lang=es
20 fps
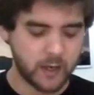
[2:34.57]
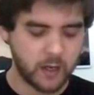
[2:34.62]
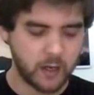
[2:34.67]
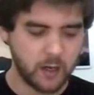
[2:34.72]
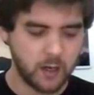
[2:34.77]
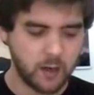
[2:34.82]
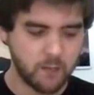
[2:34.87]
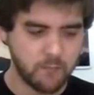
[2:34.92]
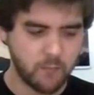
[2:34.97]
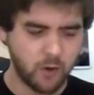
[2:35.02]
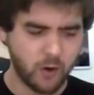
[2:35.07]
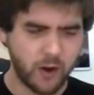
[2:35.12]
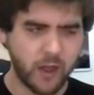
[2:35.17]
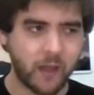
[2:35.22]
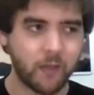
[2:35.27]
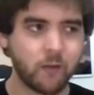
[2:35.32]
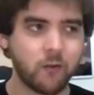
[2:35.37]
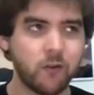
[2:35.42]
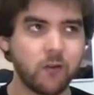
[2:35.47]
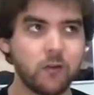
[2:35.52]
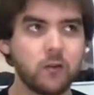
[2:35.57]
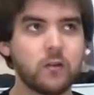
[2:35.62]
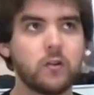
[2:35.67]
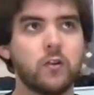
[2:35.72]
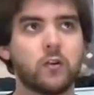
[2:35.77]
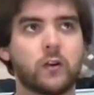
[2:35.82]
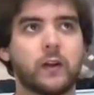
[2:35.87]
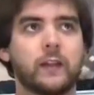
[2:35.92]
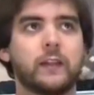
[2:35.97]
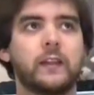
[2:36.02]
El
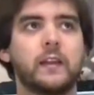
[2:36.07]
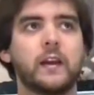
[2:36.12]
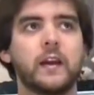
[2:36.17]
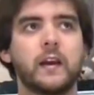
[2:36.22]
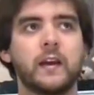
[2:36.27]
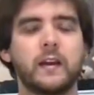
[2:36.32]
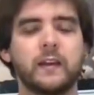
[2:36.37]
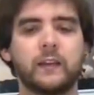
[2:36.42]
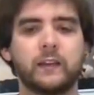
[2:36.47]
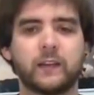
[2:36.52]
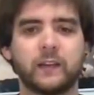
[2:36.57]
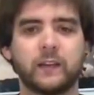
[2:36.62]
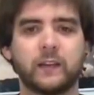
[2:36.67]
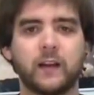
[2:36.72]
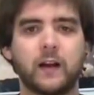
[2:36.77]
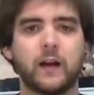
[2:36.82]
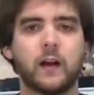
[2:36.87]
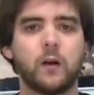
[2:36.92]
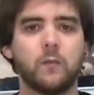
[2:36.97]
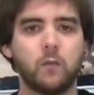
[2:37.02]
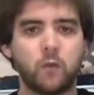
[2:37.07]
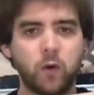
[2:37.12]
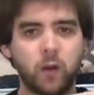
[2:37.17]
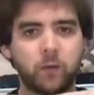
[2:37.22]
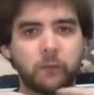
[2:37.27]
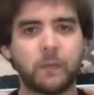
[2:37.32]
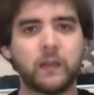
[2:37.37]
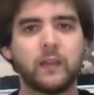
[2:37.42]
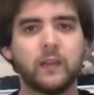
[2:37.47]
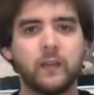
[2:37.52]
morado lo que hacía es que saca como
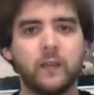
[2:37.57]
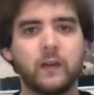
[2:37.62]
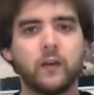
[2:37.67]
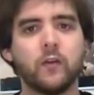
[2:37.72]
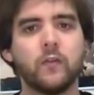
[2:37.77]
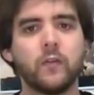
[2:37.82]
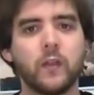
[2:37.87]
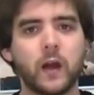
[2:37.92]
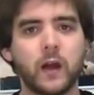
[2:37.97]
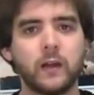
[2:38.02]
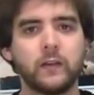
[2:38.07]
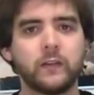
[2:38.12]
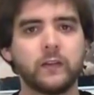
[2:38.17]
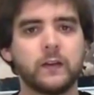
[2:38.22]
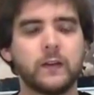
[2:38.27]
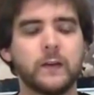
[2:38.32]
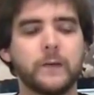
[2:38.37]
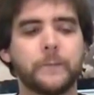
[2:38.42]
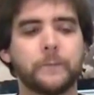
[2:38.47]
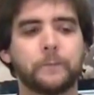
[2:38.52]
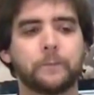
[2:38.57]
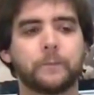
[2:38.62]
una especie de ondas,